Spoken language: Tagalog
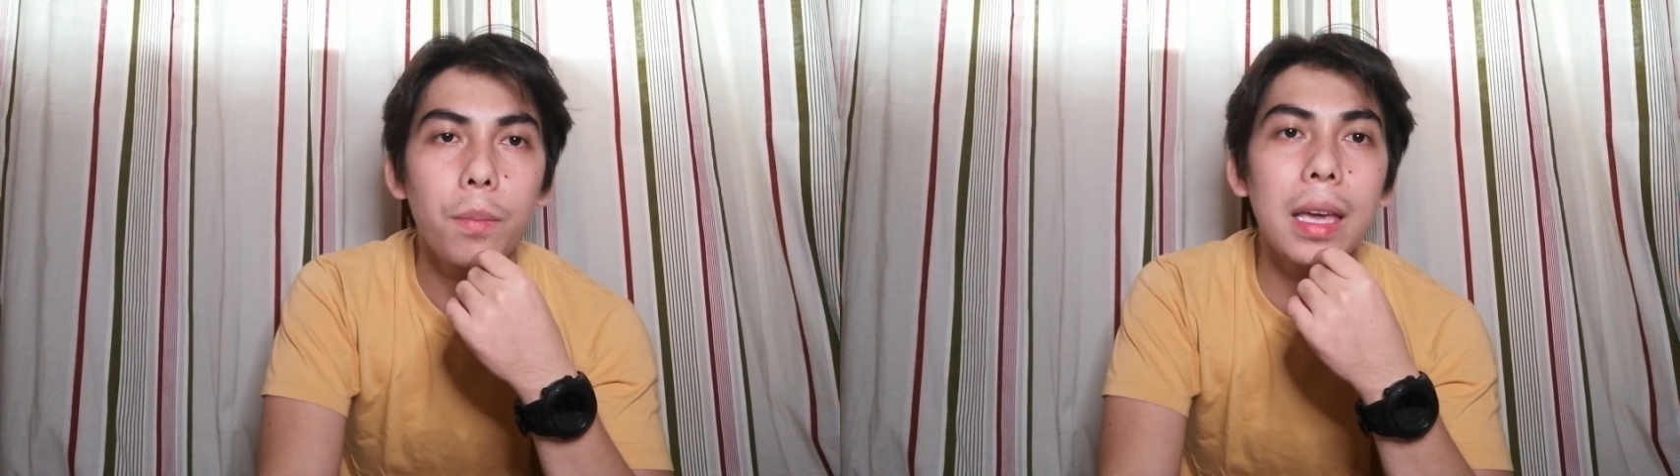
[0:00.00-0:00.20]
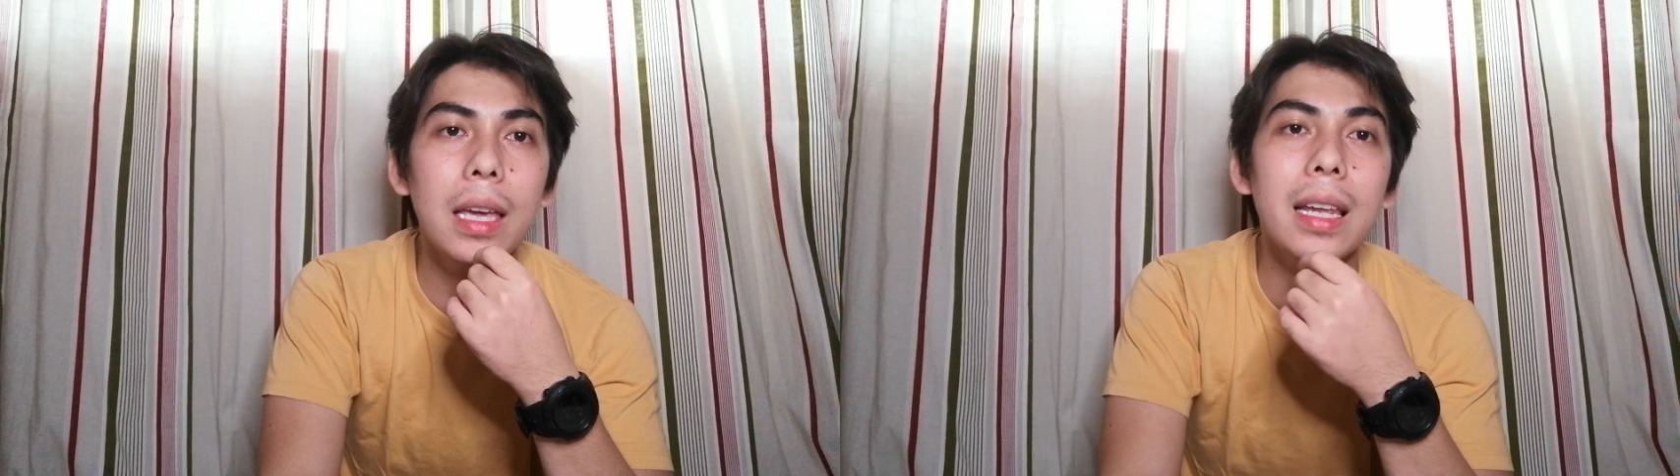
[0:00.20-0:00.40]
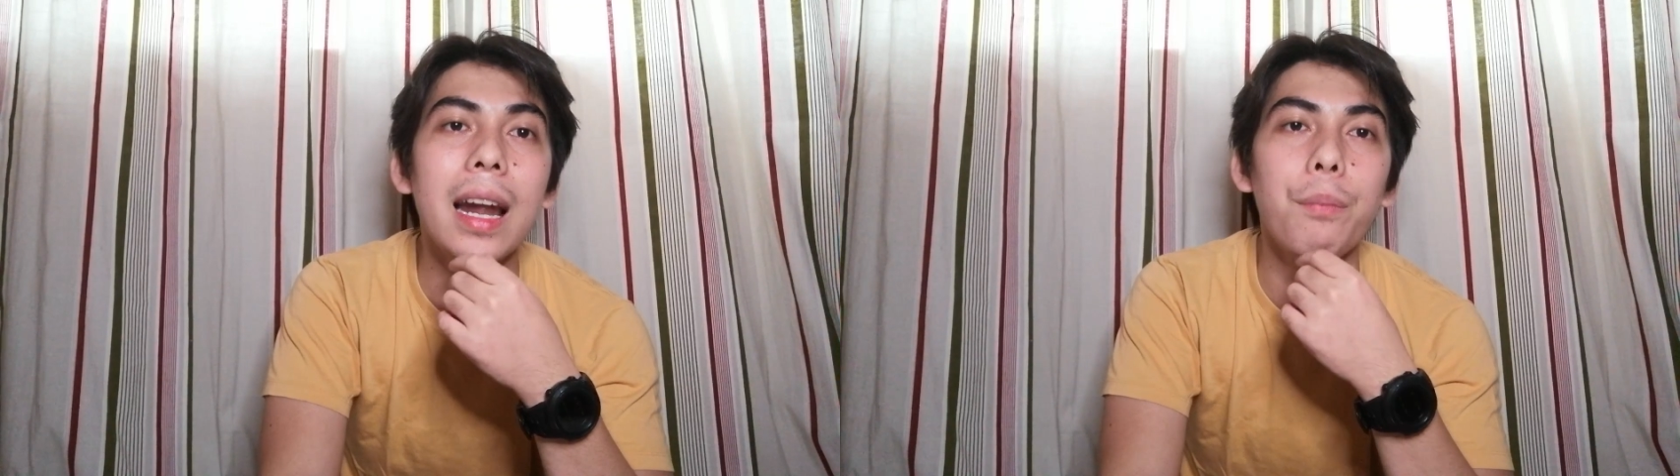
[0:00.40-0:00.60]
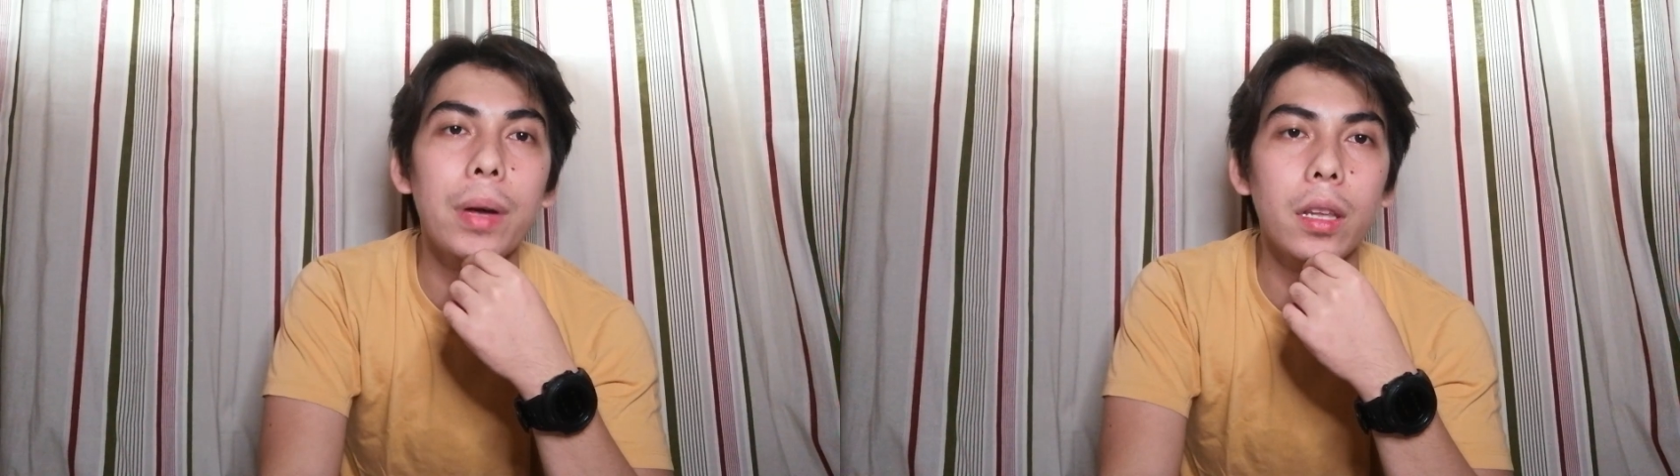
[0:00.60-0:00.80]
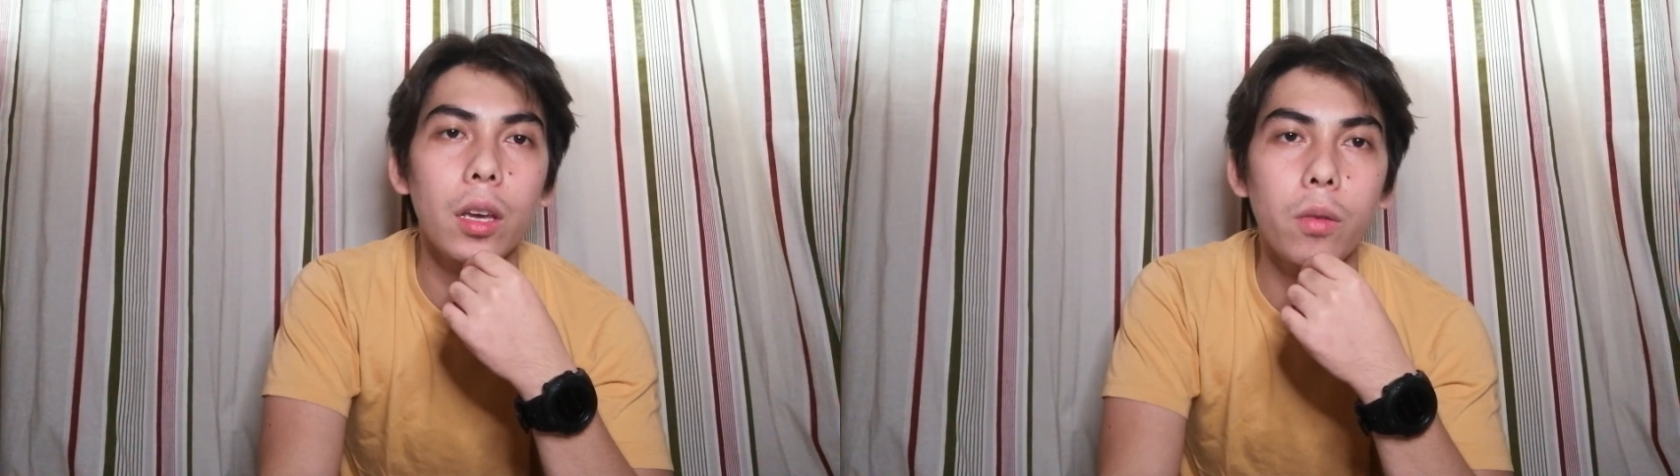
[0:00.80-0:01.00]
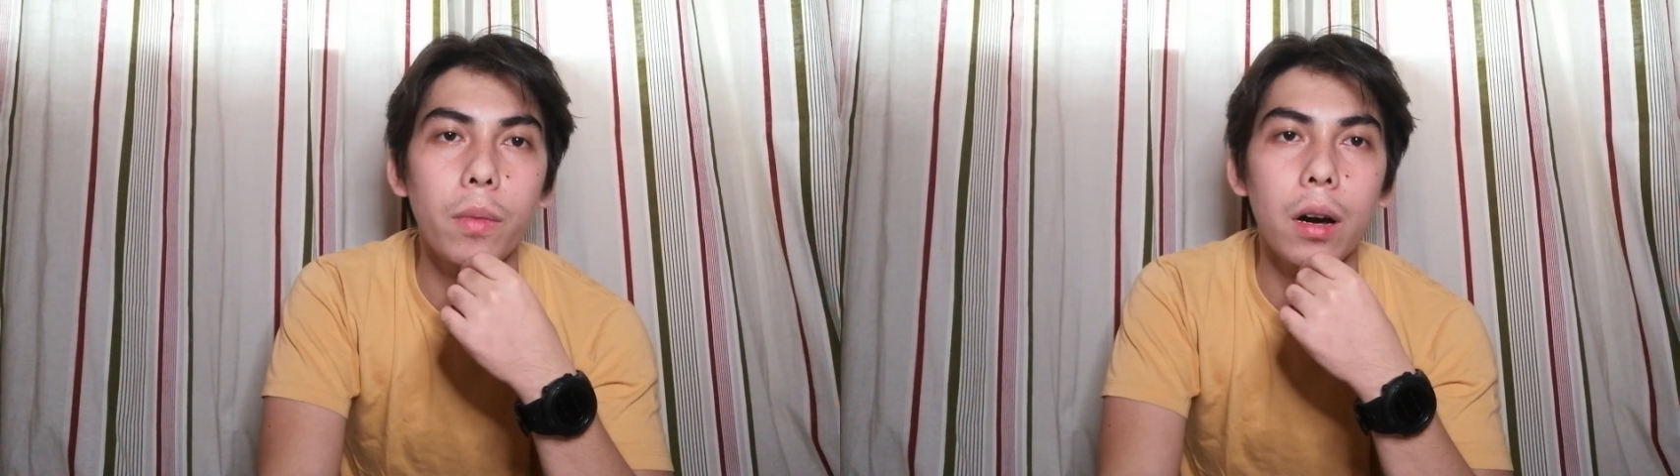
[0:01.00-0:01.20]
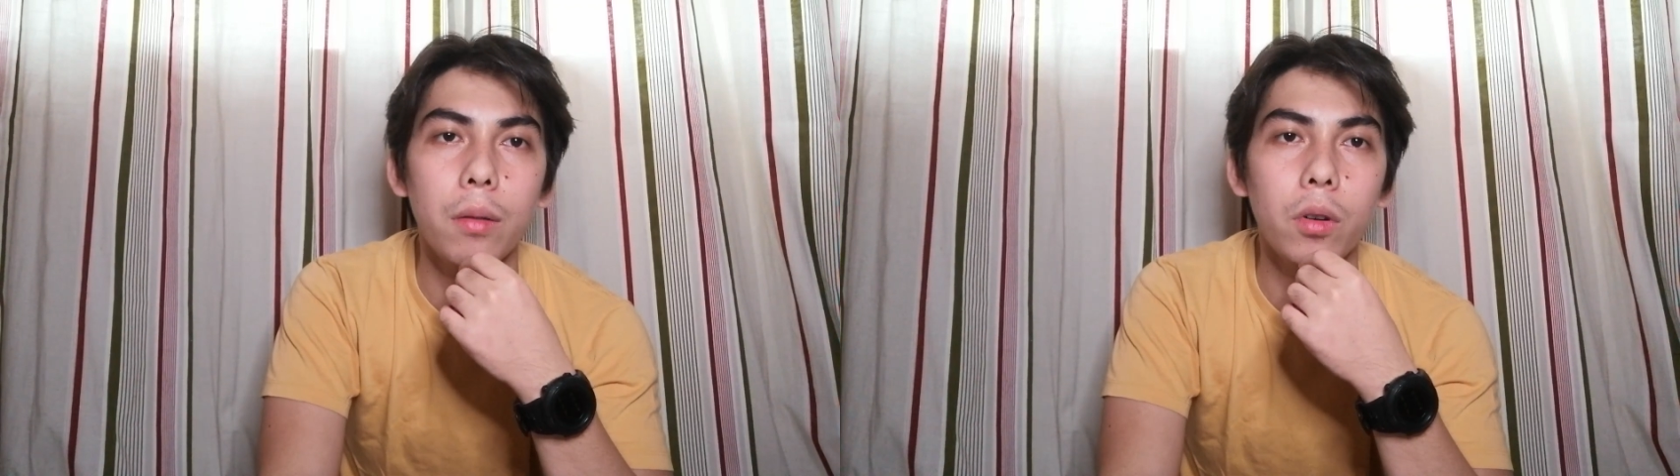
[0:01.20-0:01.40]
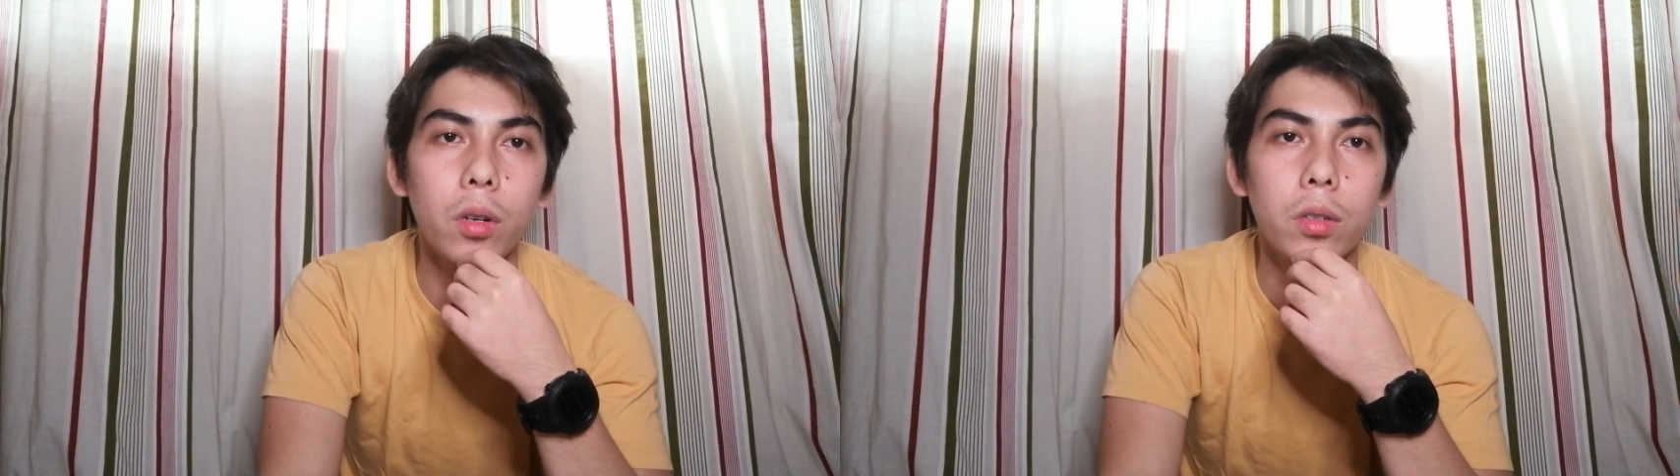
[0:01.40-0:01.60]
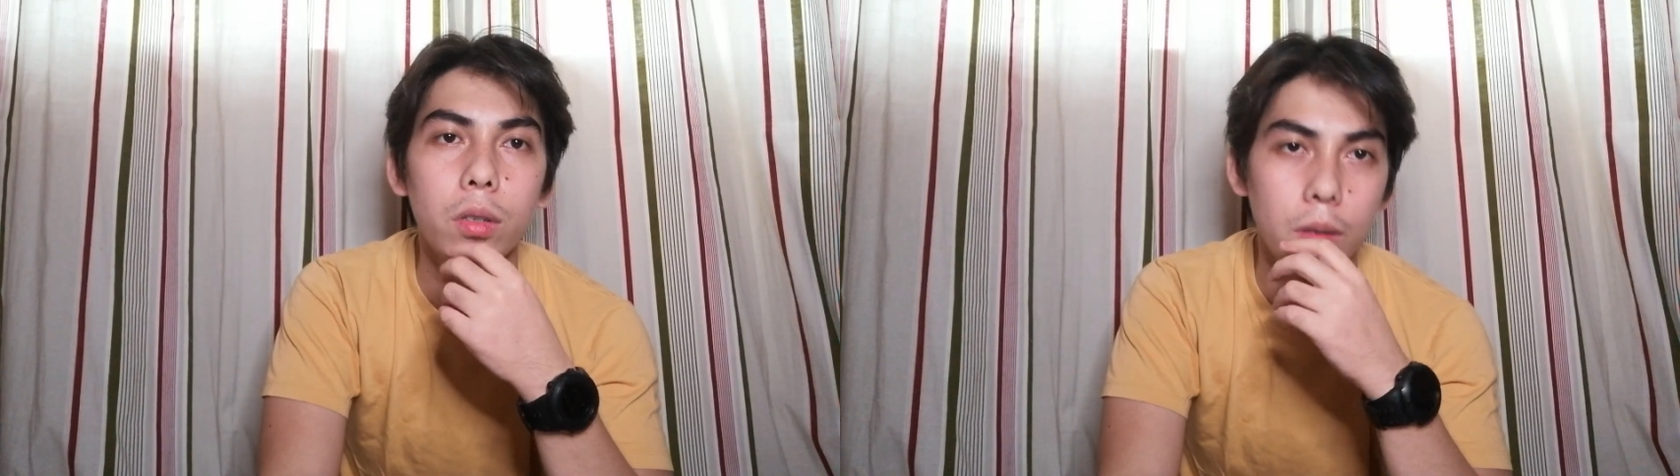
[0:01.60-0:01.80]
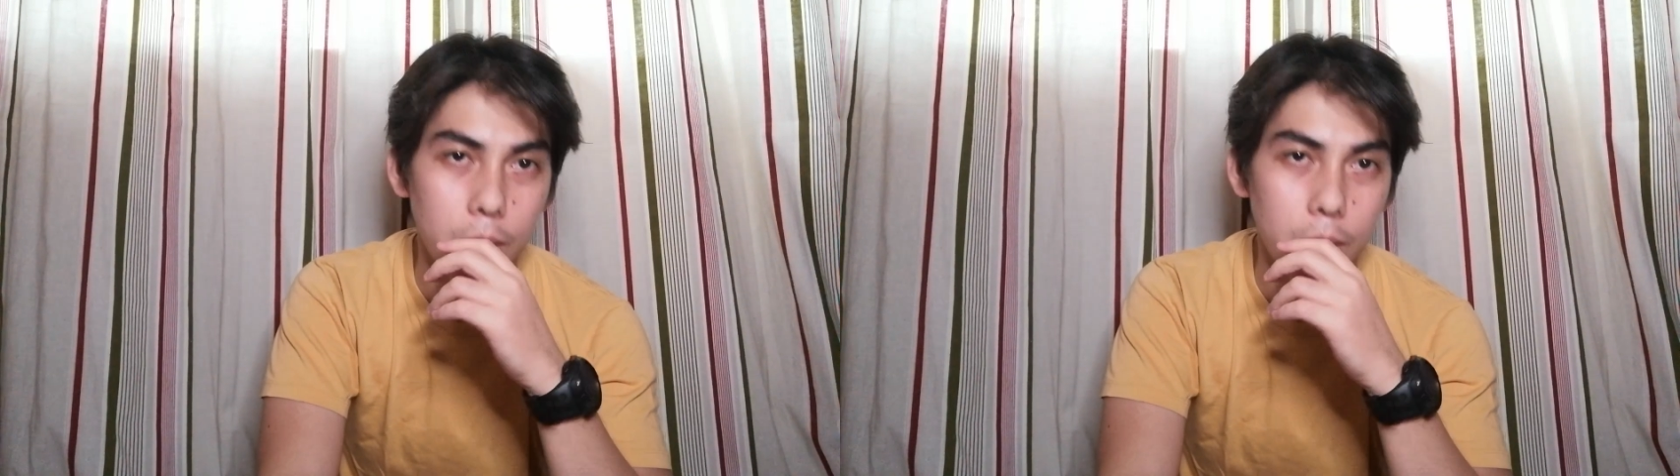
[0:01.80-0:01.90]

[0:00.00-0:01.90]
mahihirapan kayo mga boss.